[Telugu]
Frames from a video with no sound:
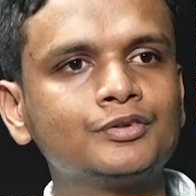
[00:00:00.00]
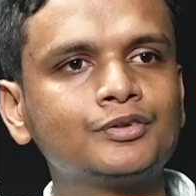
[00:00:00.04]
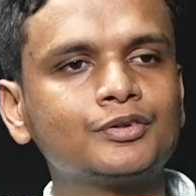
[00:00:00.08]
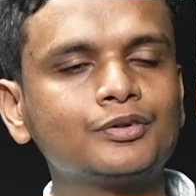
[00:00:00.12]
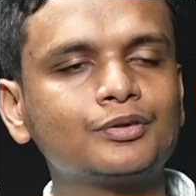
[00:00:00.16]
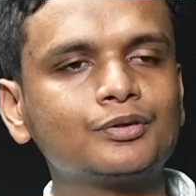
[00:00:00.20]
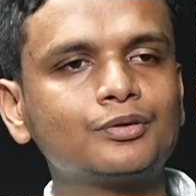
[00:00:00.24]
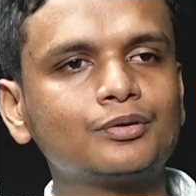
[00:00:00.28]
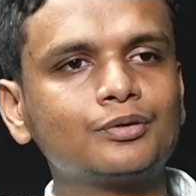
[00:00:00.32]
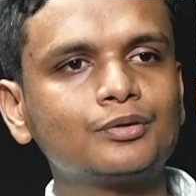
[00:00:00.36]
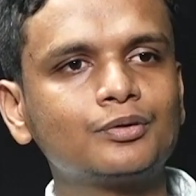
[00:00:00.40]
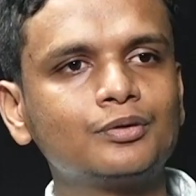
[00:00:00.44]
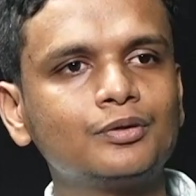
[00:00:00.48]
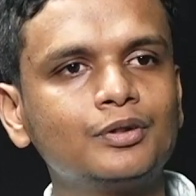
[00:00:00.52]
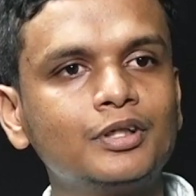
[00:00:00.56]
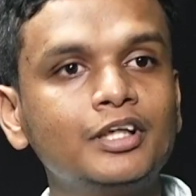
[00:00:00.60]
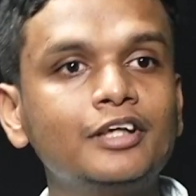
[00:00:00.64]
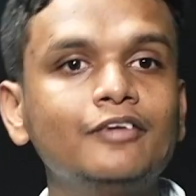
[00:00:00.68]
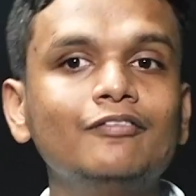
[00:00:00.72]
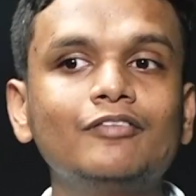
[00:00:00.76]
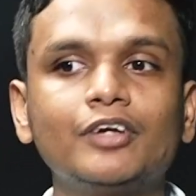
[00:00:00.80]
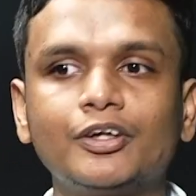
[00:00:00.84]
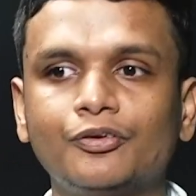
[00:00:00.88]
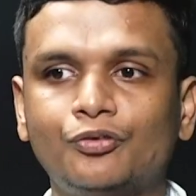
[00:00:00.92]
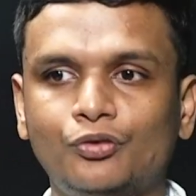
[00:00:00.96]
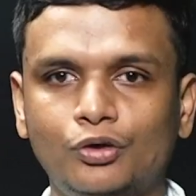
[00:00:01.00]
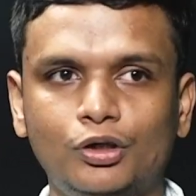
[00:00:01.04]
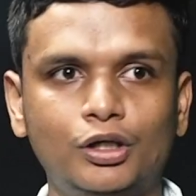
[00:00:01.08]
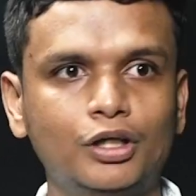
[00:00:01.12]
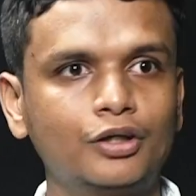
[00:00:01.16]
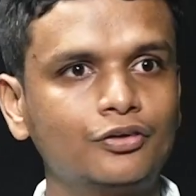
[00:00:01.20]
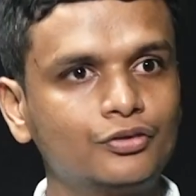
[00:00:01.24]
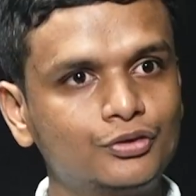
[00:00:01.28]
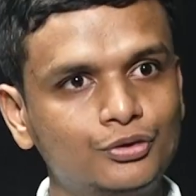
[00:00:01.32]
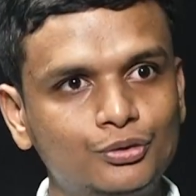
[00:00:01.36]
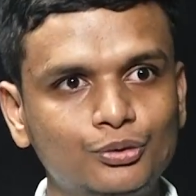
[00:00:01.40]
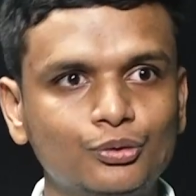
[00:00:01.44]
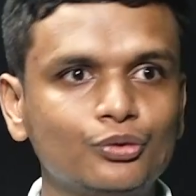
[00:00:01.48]
సో ఈవెన్
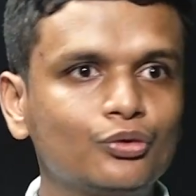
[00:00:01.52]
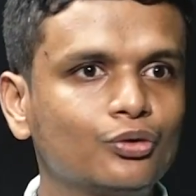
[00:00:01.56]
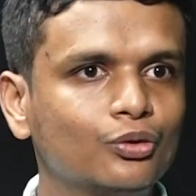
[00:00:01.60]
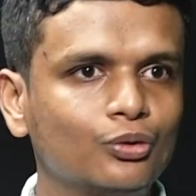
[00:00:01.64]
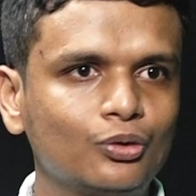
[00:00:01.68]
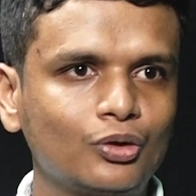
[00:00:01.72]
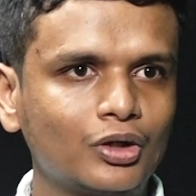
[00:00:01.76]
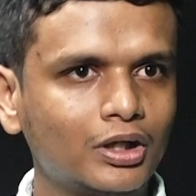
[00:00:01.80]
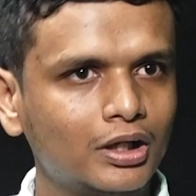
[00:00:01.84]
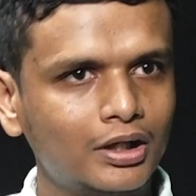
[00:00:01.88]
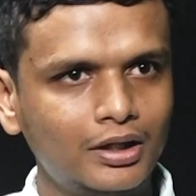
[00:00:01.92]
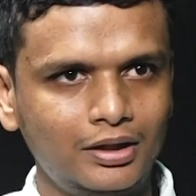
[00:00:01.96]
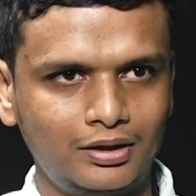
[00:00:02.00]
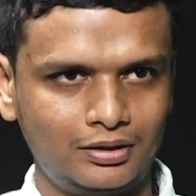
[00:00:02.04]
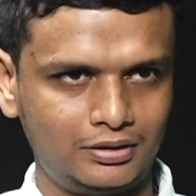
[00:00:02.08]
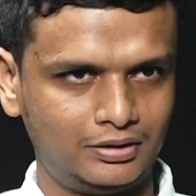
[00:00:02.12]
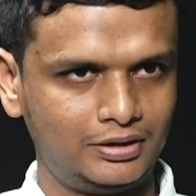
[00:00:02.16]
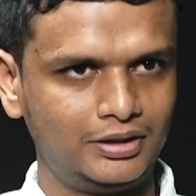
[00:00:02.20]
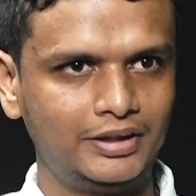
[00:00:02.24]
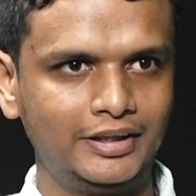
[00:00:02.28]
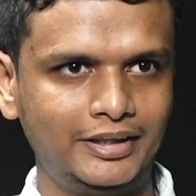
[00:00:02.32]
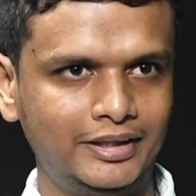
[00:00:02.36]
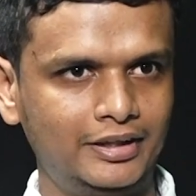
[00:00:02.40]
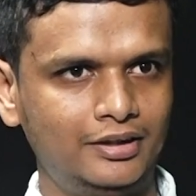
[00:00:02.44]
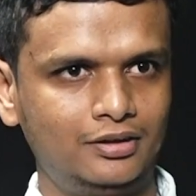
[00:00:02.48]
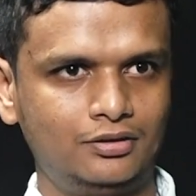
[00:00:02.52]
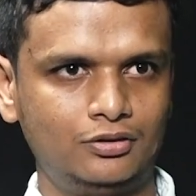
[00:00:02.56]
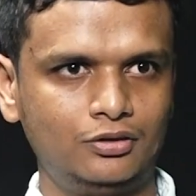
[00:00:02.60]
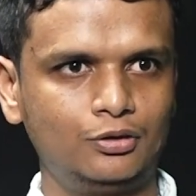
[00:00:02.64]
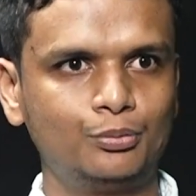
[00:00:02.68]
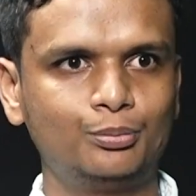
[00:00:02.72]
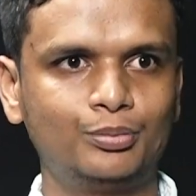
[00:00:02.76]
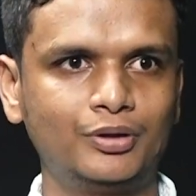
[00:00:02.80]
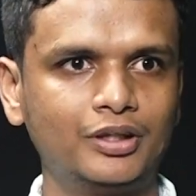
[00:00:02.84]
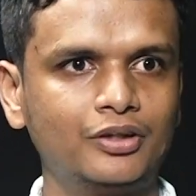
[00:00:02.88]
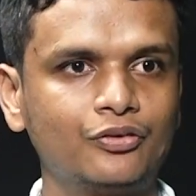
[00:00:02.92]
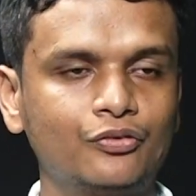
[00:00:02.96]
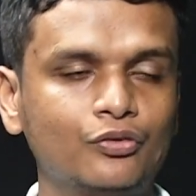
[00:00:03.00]
సాంగ్స్ చూసుకున్నా ఆయన ఎడిట్లో
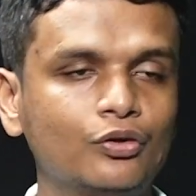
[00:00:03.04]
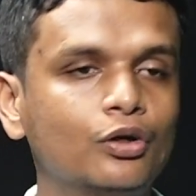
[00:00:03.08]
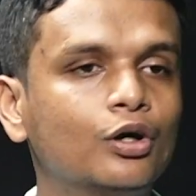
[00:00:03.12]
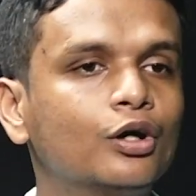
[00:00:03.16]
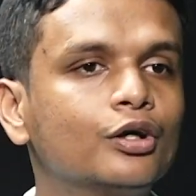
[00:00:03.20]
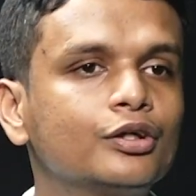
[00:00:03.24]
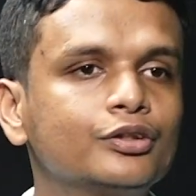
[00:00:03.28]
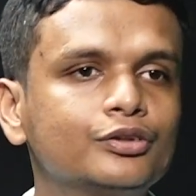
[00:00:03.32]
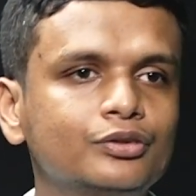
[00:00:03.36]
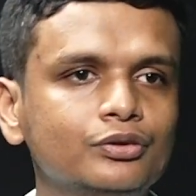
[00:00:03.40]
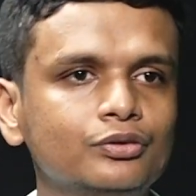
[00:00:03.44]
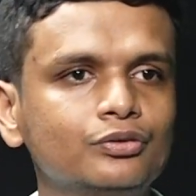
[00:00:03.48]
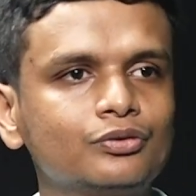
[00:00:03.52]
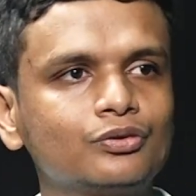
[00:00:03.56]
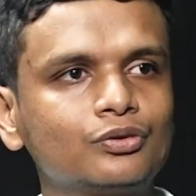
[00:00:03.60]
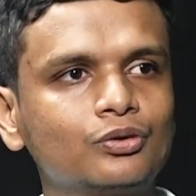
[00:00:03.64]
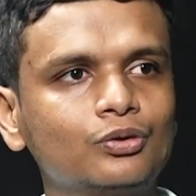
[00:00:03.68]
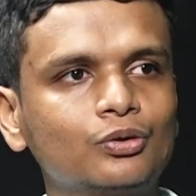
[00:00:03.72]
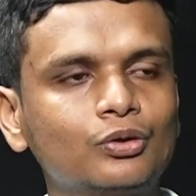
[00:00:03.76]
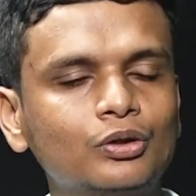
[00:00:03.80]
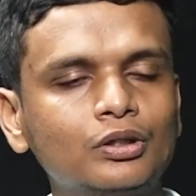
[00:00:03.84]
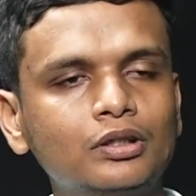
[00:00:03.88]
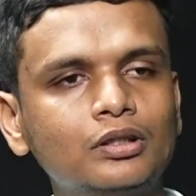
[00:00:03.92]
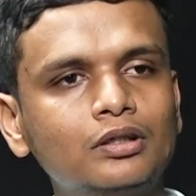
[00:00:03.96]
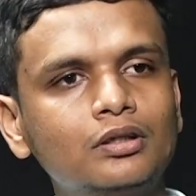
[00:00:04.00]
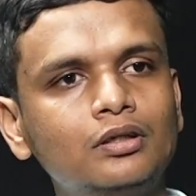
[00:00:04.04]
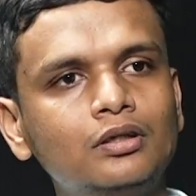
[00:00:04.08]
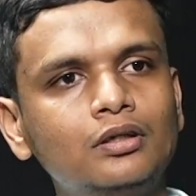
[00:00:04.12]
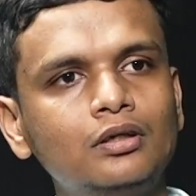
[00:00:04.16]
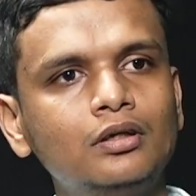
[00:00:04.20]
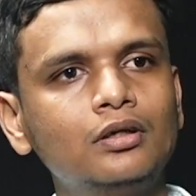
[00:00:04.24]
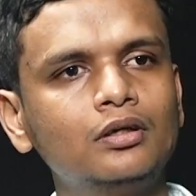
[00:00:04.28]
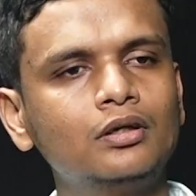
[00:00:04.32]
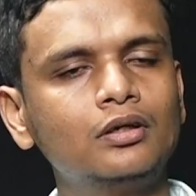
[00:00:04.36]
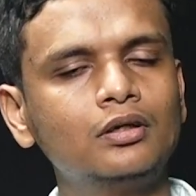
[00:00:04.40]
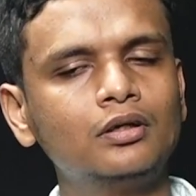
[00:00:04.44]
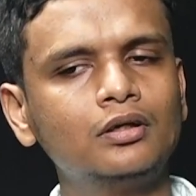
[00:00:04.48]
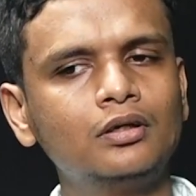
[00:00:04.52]
ఎప్పుడైనా సాంగ్స్ చూసుకున్నా
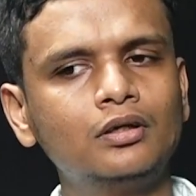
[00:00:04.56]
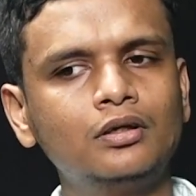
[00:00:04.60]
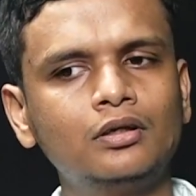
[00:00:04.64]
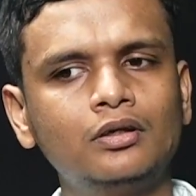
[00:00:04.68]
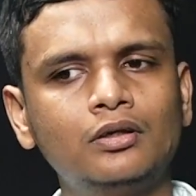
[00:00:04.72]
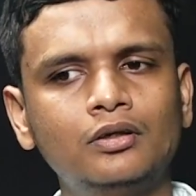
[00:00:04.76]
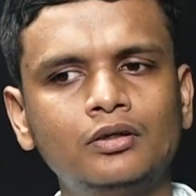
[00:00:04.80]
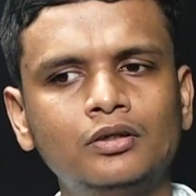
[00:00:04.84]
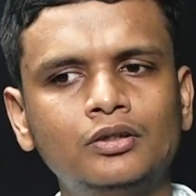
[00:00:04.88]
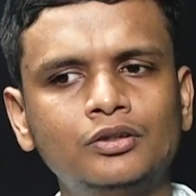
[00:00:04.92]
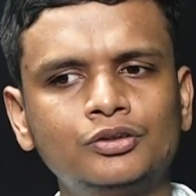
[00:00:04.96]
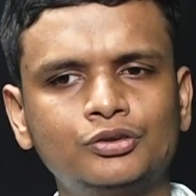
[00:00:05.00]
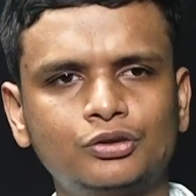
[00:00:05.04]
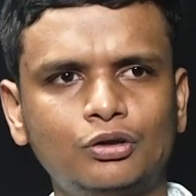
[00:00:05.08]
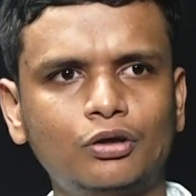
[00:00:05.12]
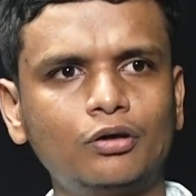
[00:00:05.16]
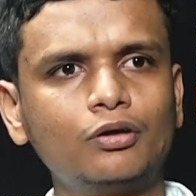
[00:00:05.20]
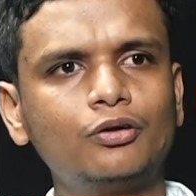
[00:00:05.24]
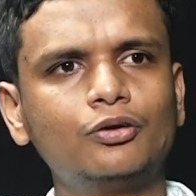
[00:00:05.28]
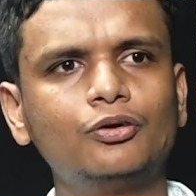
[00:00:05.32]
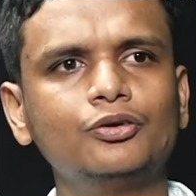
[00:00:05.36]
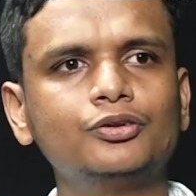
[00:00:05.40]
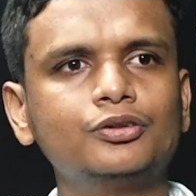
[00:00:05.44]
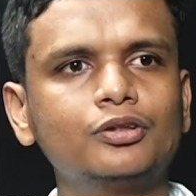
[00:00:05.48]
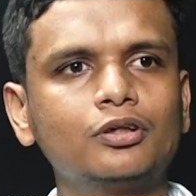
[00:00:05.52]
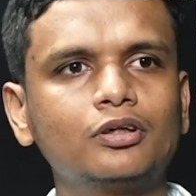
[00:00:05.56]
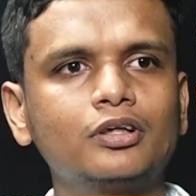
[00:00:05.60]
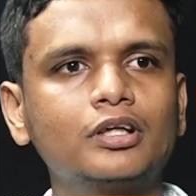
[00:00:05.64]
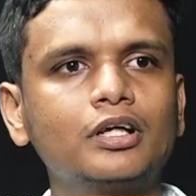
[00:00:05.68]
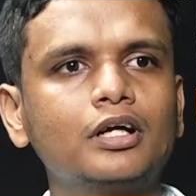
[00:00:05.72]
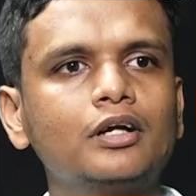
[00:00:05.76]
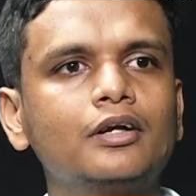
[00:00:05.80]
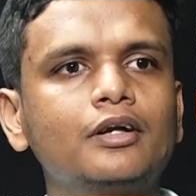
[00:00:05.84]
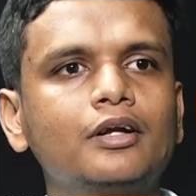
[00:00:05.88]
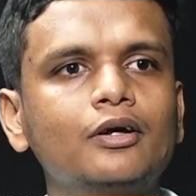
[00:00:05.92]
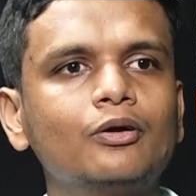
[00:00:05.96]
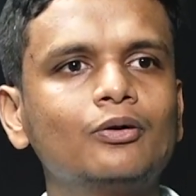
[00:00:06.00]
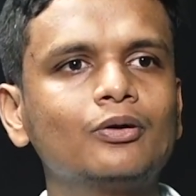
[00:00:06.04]
షార్ట్ టు షార్ట్
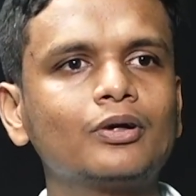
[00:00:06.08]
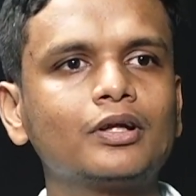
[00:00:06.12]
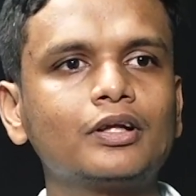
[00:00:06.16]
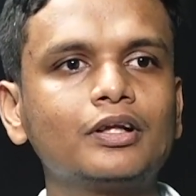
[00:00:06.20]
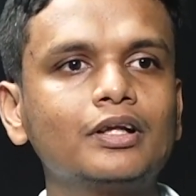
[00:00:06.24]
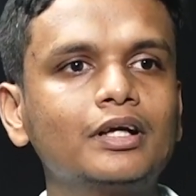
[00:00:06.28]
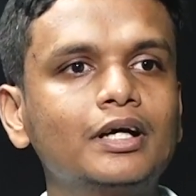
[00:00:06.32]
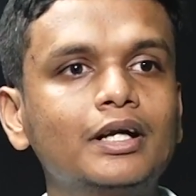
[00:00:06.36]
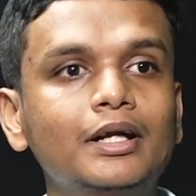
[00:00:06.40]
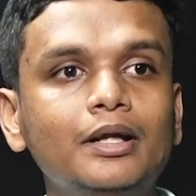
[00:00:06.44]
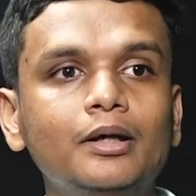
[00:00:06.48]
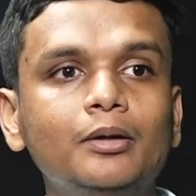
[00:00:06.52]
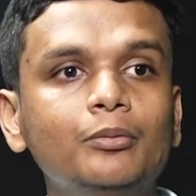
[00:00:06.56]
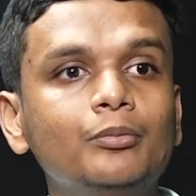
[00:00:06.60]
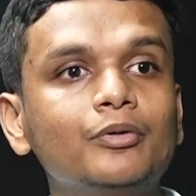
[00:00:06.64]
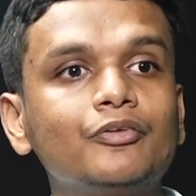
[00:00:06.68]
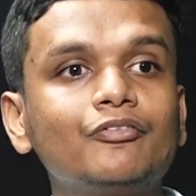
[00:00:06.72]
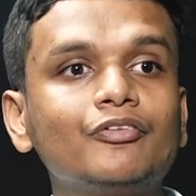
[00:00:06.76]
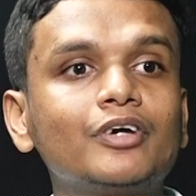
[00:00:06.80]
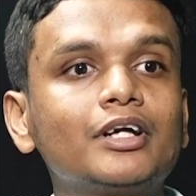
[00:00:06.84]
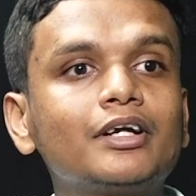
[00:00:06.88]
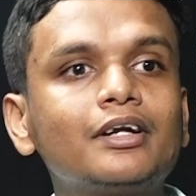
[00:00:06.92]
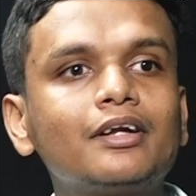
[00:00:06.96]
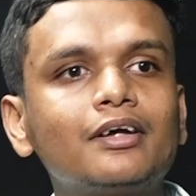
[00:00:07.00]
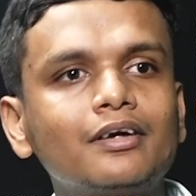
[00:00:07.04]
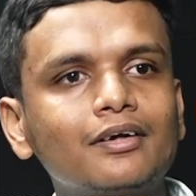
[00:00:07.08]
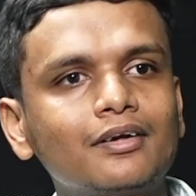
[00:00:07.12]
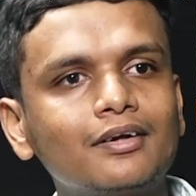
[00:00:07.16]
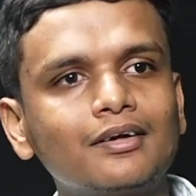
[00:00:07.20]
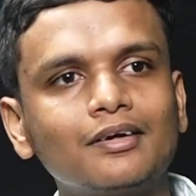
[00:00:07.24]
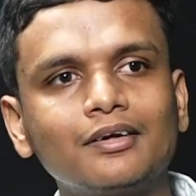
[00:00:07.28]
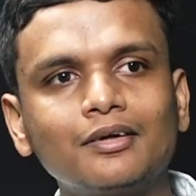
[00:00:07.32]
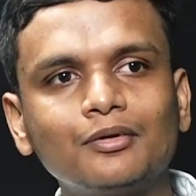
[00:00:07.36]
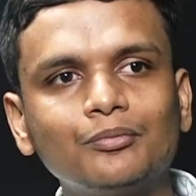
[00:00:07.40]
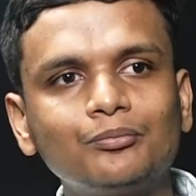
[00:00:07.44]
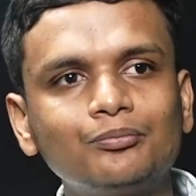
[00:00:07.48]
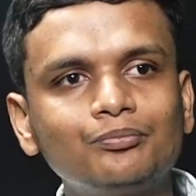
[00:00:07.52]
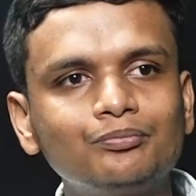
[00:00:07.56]
కట్టే ఉంటుంది కానీ ఏం ఎఫెక్ట్ అయ్యారు
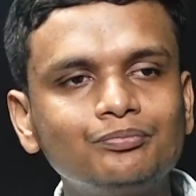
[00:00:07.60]
ఆయన